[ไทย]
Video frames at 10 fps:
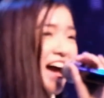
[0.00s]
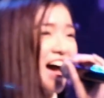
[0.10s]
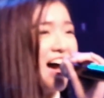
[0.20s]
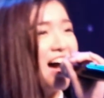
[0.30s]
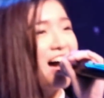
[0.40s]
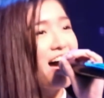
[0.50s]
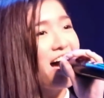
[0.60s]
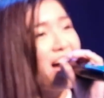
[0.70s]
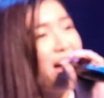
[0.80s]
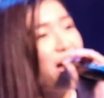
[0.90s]
นะฮะ
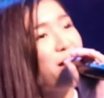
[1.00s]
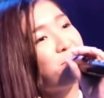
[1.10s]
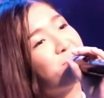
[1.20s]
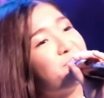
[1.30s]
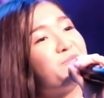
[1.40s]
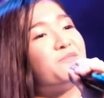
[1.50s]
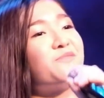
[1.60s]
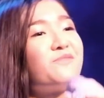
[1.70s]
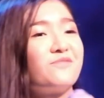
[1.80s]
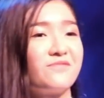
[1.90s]
สวัสดีครับผมสิ
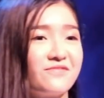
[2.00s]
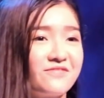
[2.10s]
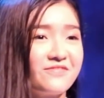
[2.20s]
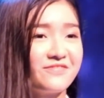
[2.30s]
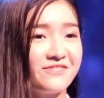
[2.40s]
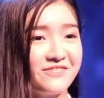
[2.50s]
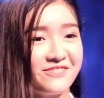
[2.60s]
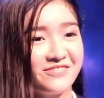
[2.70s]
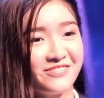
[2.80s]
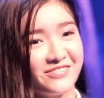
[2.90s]
นจากช่องมาโอ
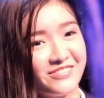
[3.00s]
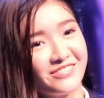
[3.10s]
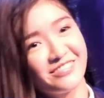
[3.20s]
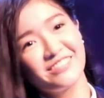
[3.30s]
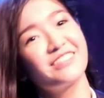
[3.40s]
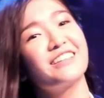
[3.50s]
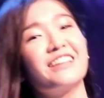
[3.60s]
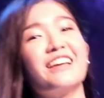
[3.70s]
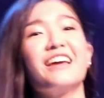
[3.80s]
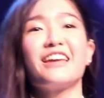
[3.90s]
คุมะชาแนล
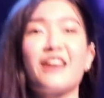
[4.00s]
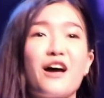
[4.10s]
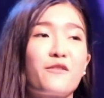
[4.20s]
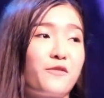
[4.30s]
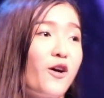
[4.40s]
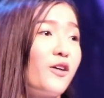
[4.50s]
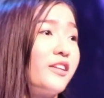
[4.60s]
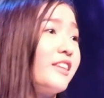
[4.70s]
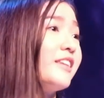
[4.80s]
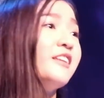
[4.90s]
วันนี้จะขอ
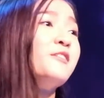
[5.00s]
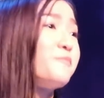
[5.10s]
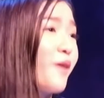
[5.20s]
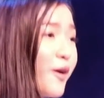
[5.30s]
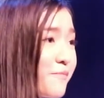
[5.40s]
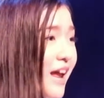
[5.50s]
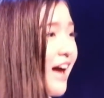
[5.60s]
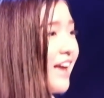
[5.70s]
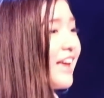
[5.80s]
นำเสนอโอชิของผมอีกห